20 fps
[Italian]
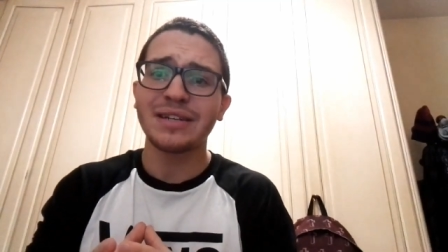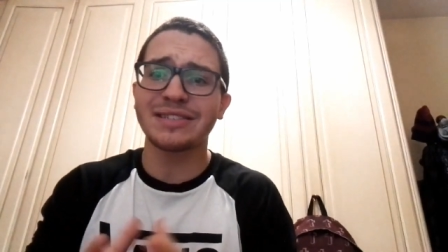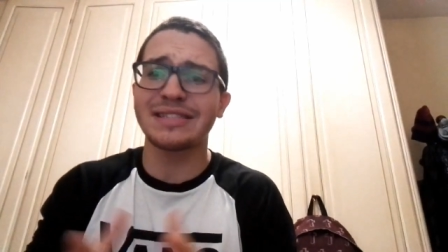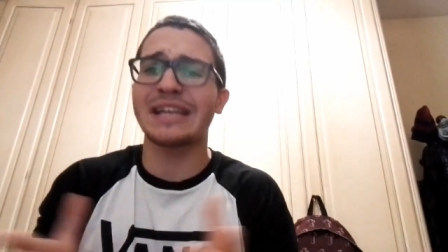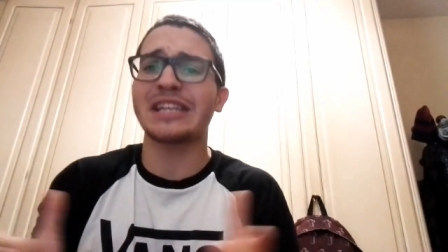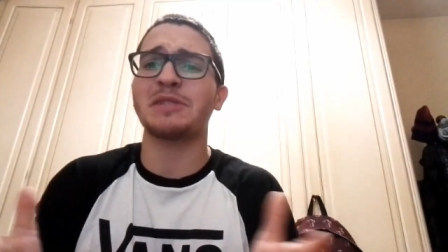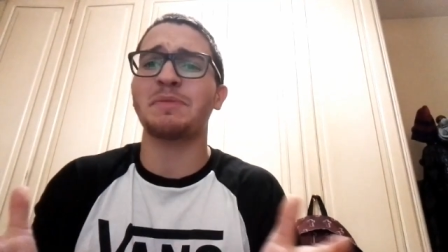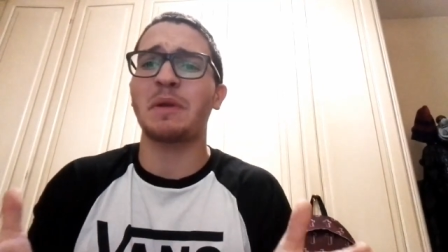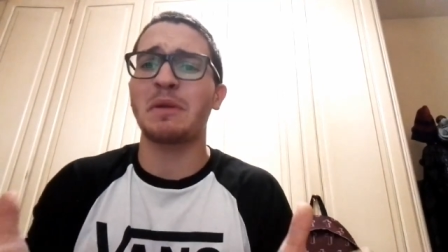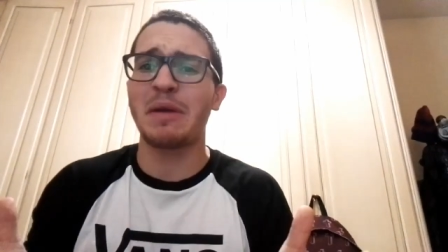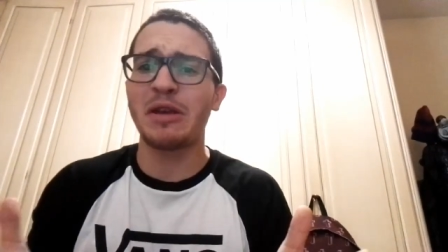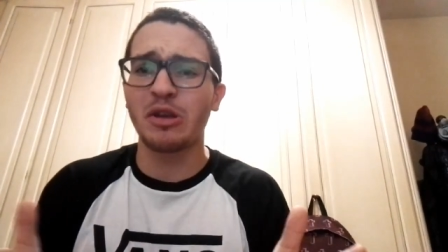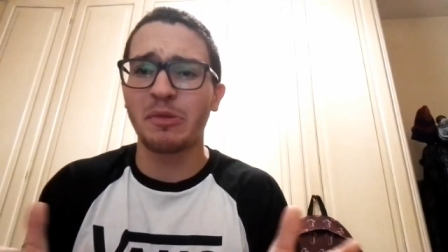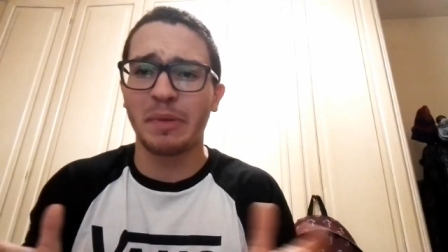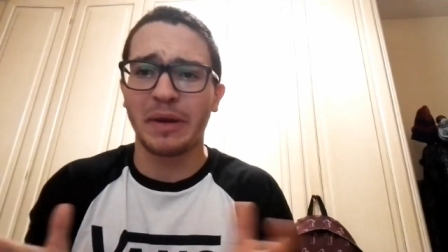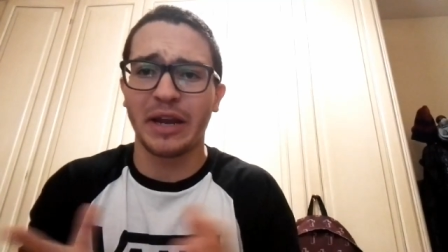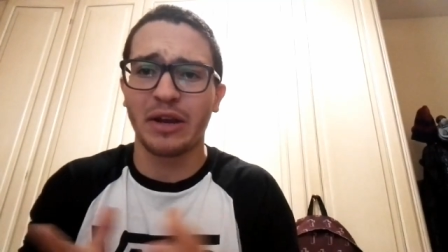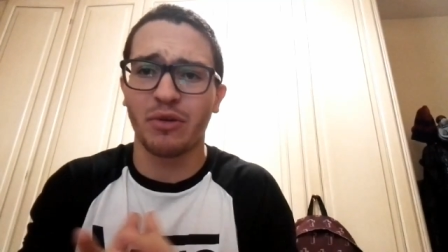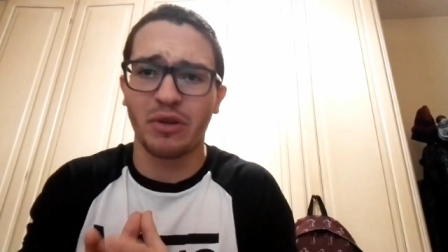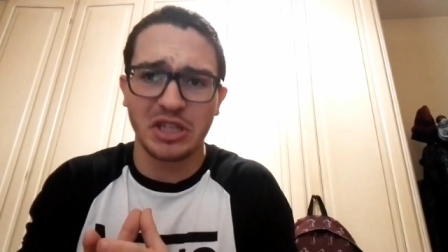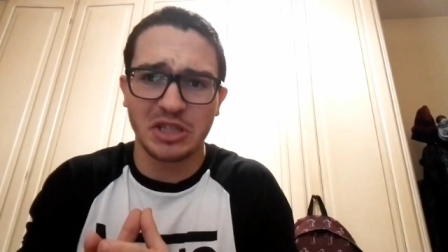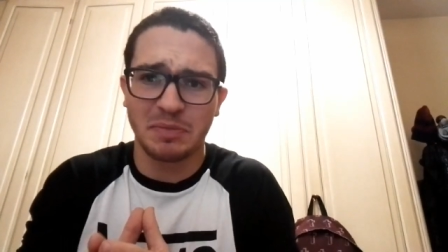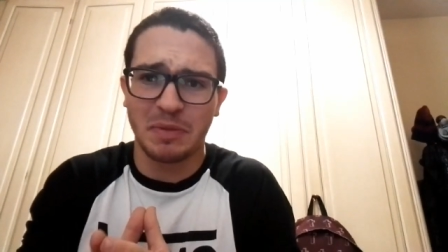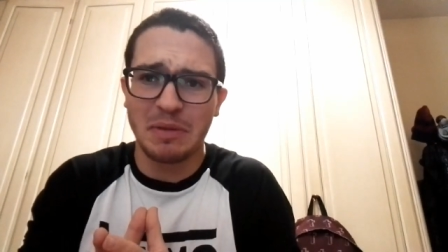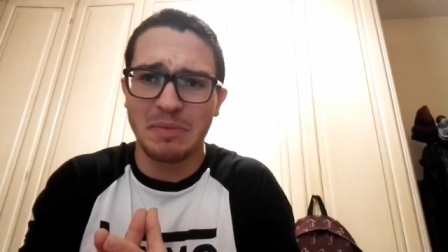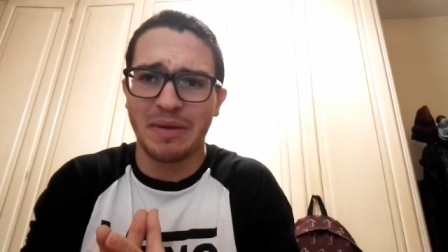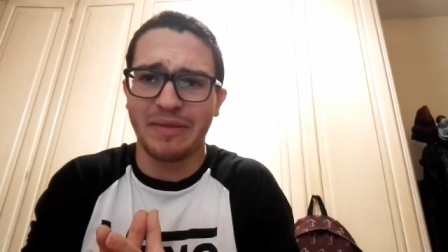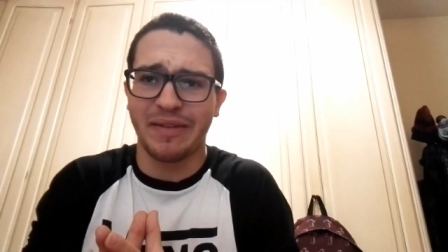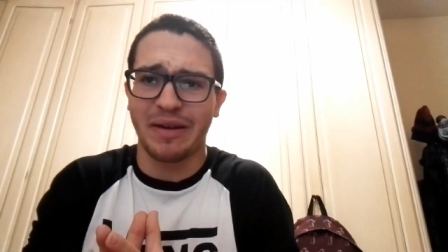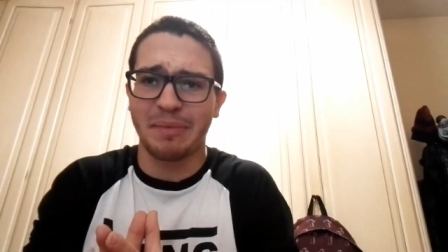sta esprimendo perché non
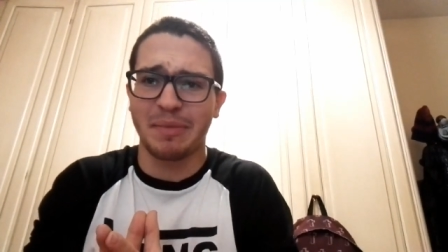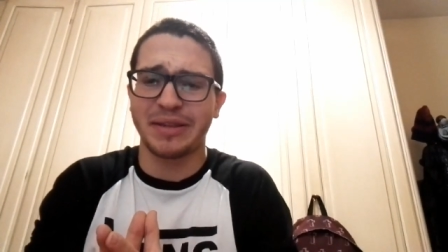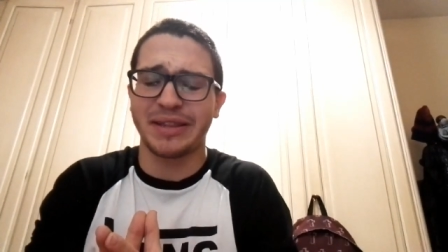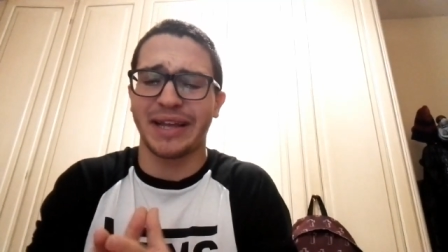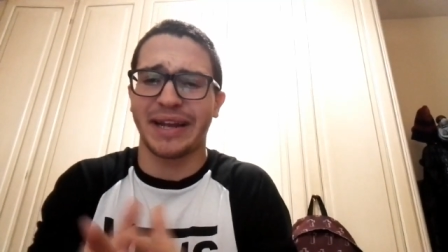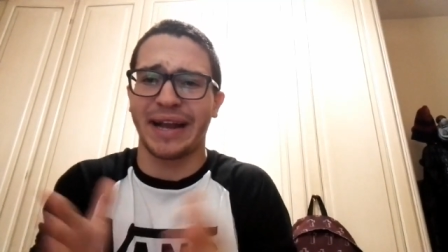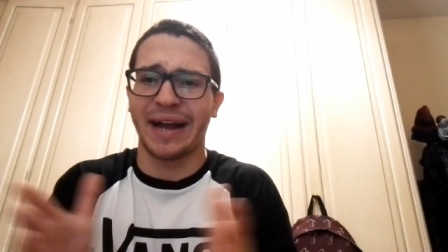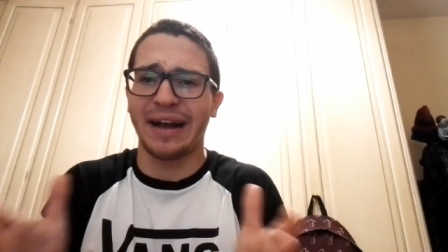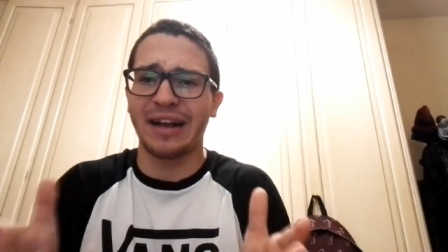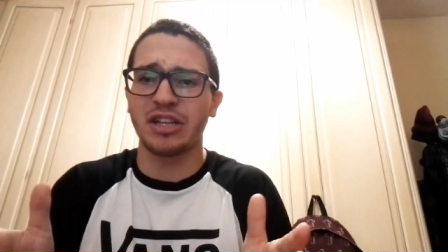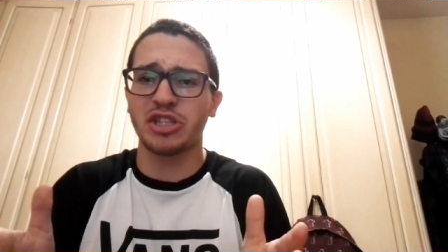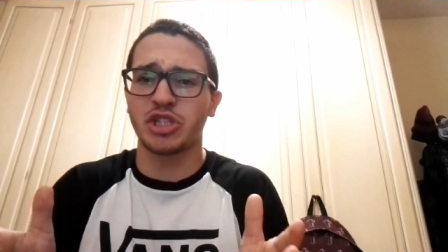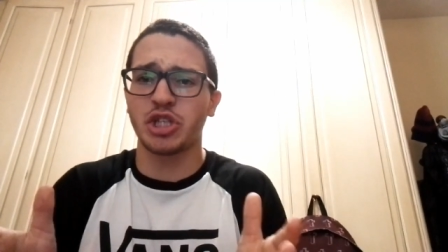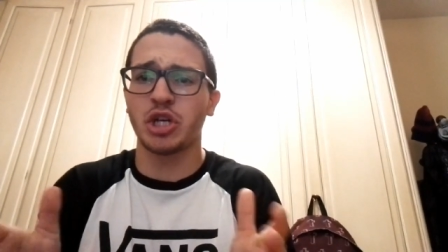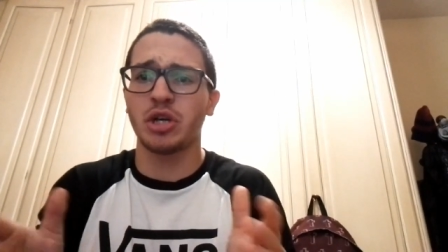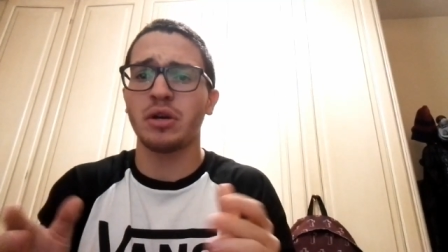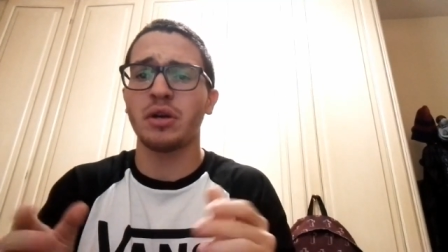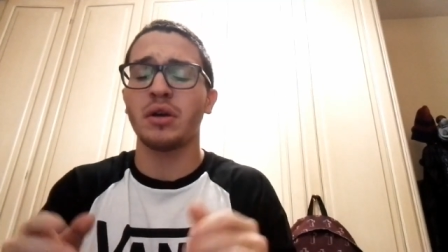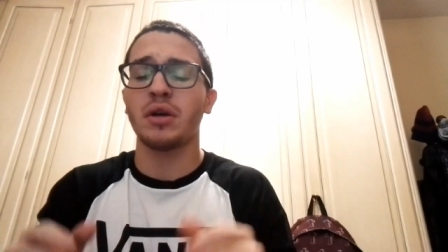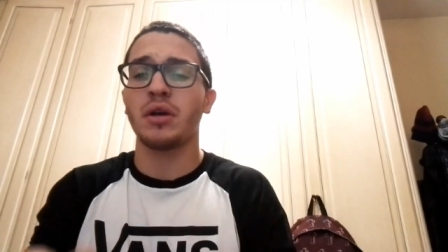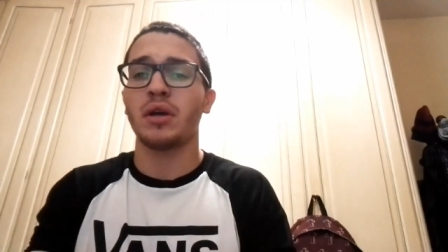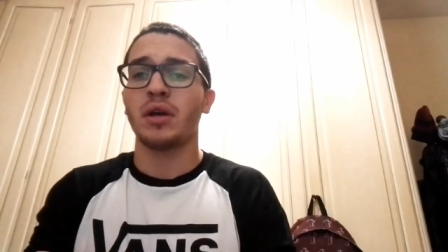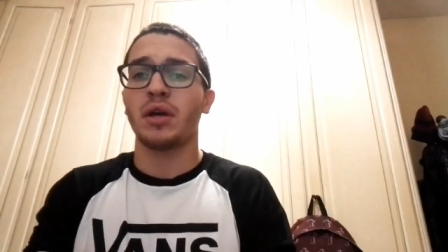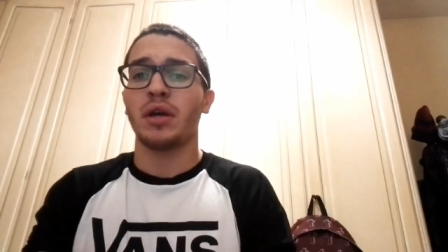esprime veramente calcio.